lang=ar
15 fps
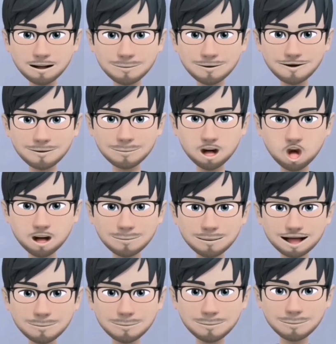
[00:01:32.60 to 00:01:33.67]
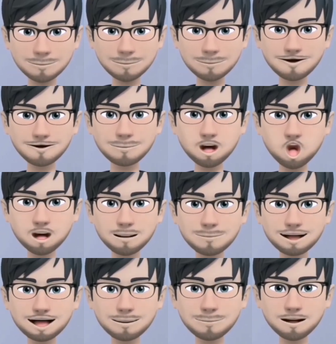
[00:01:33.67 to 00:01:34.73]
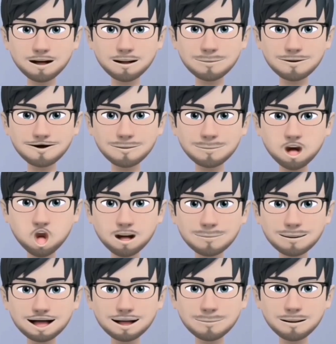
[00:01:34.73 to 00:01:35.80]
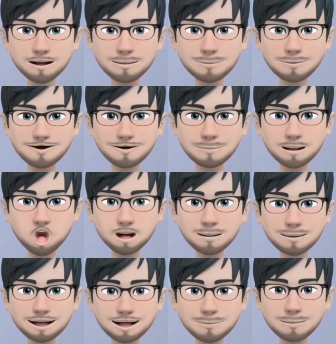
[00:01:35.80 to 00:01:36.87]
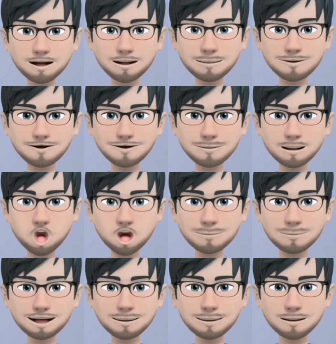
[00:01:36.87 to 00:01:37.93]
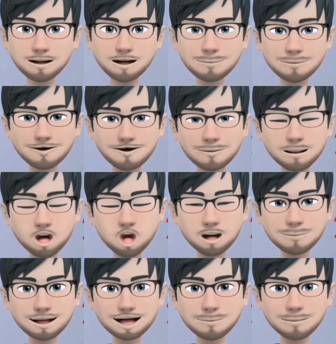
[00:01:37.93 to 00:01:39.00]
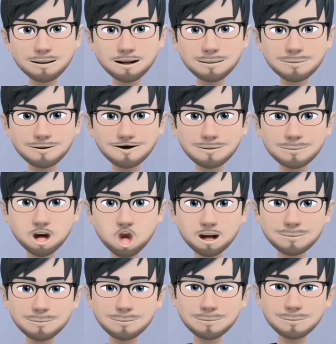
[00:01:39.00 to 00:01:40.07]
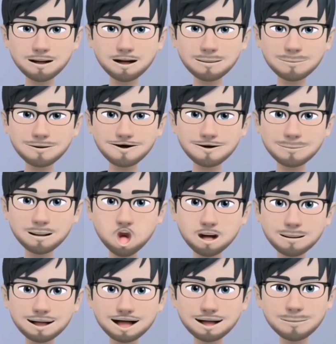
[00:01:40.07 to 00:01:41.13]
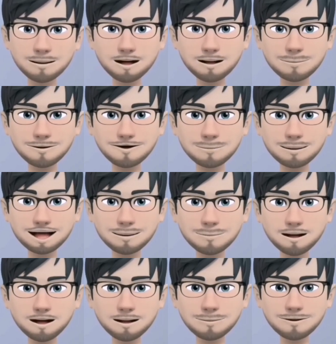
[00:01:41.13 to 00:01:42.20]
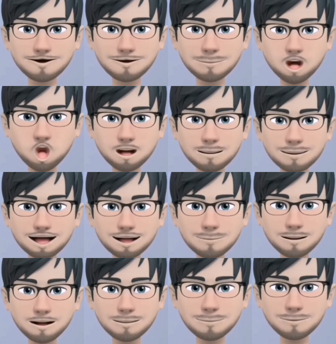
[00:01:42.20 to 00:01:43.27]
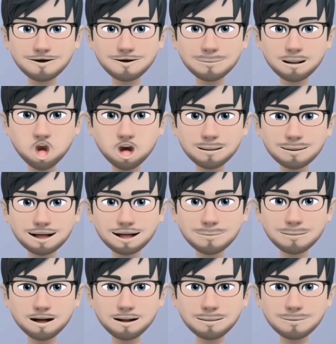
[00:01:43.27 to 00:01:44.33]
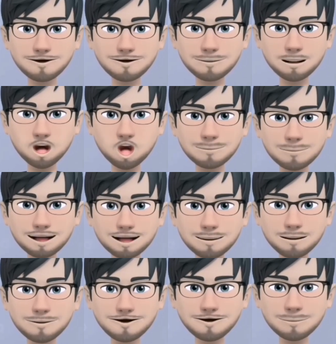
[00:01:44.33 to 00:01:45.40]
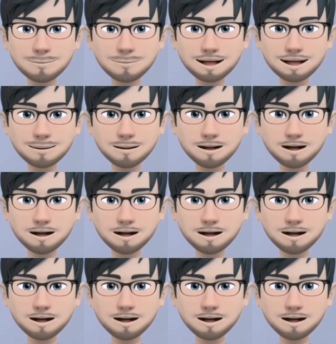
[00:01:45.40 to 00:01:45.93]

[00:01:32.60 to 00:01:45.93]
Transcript: جرامايسين أمبول 80 ملغ لكل 2 مل إيه، طلب مني الطبيب أعطي الطفل 20 ملغ فقط إيش قد أنطي كم سيسي الجواب كنا نعرف أنه 1 مل يساوي 1 سيسي